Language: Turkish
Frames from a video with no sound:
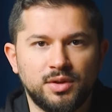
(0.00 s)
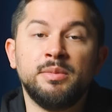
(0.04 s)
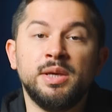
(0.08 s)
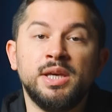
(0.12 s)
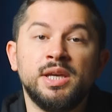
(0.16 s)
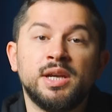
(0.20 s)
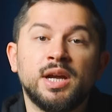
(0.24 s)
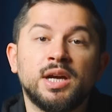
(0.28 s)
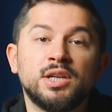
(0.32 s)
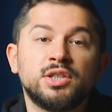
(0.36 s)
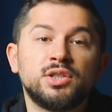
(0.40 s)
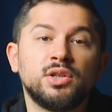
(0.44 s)

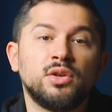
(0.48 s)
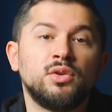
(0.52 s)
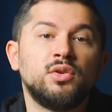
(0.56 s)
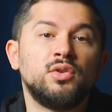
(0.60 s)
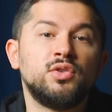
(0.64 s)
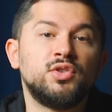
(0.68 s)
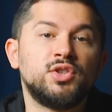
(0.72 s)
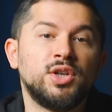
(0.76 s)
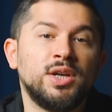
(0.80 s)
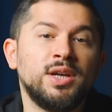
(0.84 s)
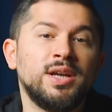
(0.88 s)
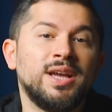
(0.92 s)
Miraç'tan
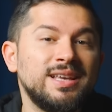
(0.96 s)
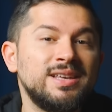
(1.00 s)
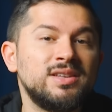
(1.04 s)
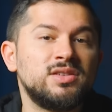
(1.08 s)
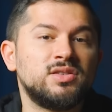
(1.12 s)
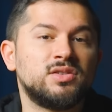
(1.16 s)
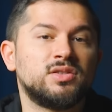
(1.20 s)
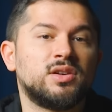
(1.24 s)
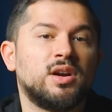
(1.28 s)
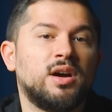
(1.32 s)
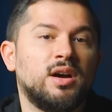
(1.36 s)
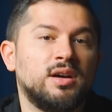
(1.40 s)
önce
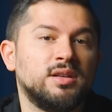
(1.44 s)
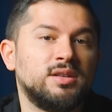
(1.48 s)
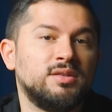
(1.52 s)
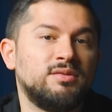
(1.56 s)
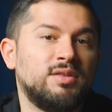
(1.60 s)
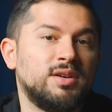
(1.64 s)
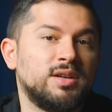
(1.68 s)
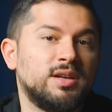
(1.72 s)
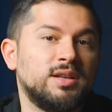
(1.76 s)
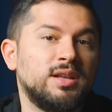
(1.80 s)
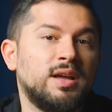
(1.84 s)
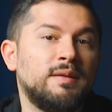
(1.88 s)
İsra
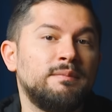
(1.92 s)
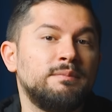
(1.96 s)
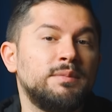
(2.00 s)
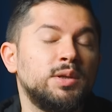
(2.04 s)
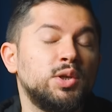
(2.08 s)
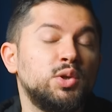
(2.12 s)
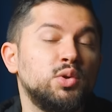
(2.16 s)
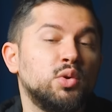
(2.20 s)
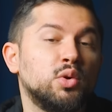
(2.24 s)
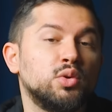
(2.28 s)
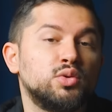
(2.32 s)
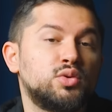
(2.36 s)
adı verilen
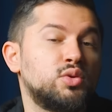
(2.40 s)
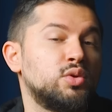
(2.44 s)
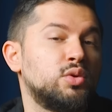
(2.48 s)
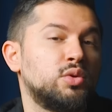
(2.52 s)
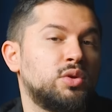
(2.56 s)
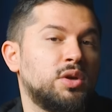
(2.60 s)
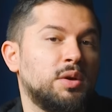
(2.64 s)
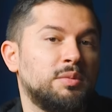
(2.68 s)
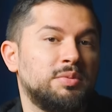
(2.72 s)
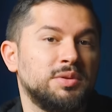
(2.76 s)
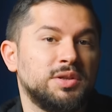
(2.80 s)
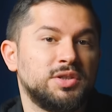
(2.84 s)
bir
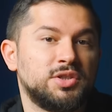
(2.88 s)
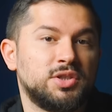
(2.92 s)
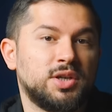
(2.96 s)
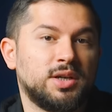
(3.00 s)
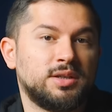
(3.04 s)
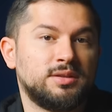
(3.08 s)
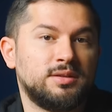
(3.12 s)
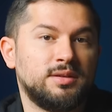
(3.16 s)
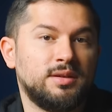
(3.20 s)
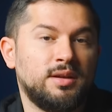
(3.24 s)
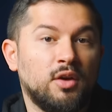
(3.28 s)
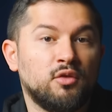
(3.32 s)
yolculuk
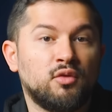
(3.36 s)
yapılacaktı.